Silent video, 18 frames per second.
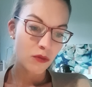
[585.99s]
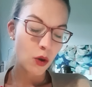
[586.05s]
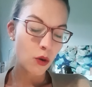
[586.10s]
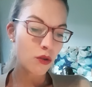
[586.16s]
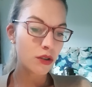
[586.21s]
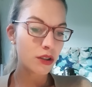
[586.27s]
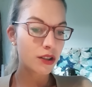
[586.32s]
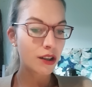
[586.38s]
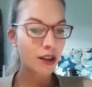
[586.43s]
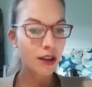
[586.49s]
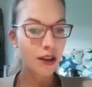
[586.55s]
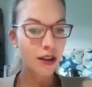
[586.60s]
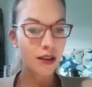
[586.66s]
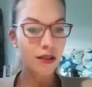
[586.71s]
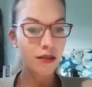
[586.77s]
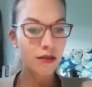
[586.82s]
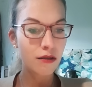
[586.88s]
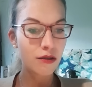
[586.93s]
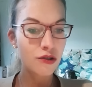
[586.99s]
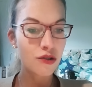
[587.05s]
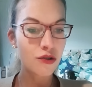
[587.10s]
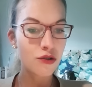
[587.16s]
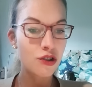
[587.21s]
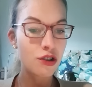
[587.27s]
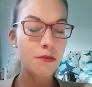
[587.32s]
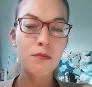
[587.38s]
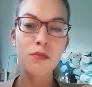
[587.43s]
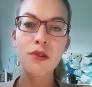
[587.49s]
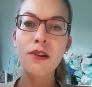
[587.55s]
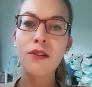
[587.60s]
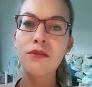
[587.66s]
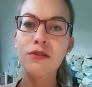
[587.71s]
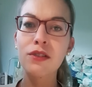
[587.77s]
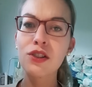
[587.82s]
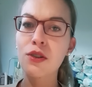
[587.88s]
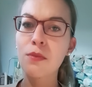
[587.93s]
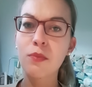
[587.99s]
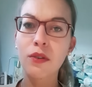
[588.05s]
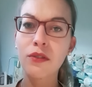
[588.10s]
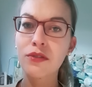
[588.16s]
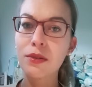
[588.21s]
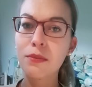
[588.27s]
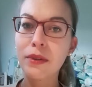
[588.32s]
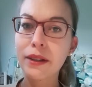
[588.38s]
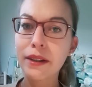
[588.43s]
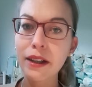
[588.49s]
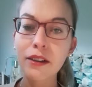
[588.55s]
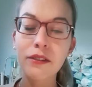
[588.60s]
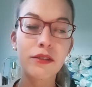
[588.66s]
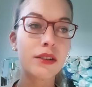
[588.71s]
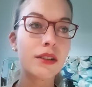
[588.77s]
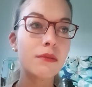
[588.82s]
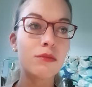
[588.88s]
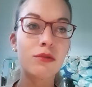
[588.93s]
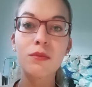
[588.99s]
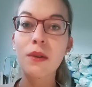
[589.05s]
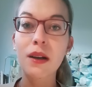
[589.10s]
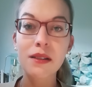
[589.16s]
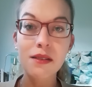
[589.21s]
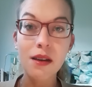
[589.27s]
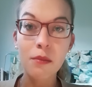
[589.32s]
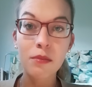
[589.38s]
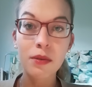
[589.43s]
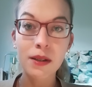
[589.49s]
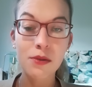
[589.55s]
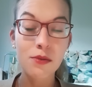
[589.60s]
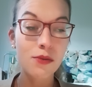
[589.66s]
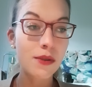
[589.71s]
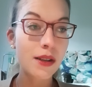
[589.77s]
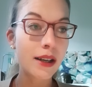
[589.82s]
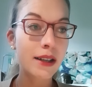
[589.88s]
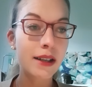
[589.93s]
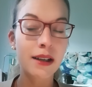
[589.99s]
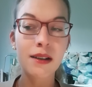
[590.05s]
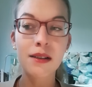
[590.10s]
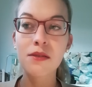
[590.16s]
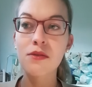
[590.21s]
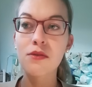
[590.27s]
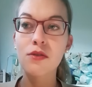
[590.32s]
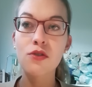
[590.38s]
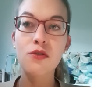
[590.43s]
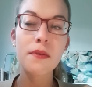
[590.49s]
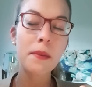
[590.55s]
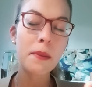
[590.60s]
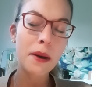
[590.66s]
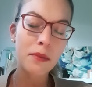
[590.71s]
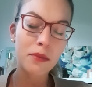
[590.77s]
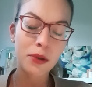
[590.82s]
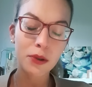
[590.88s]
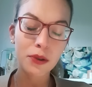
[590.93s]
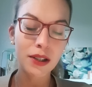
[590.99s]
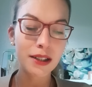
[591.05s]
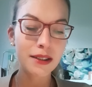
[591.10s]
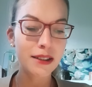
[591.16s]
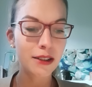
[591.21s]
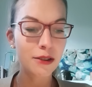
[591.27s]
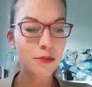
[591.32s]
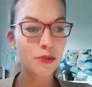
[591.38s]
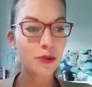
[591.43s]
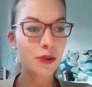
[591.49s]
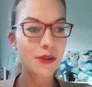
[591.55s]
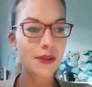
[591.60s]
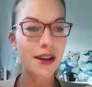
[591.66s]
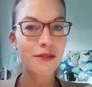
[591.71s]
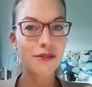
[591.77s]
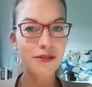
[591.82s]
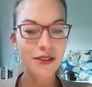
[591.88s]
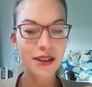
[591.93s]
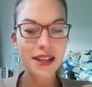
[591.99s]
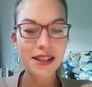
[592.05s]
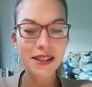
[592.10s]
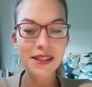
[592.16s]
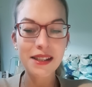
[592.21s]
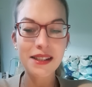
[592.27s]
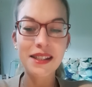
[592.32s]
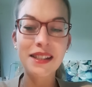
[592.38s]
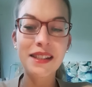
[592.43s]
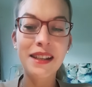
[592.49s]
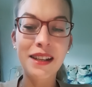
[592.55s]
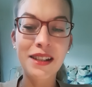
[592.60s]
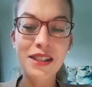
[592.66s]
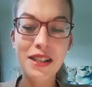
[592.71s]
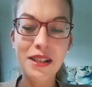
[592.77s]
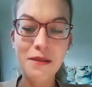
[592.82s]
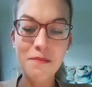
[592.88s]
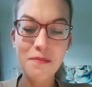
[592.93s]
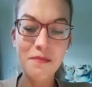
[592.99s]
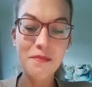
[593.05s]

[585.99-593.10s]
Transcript: Ok, oh, j'ai plus envie, j'ai pas envie de m'énerver. Bon bah ça passe ou ça casse. Je vais pas me prendre la tête pour ça. Vous voyez cette énergie.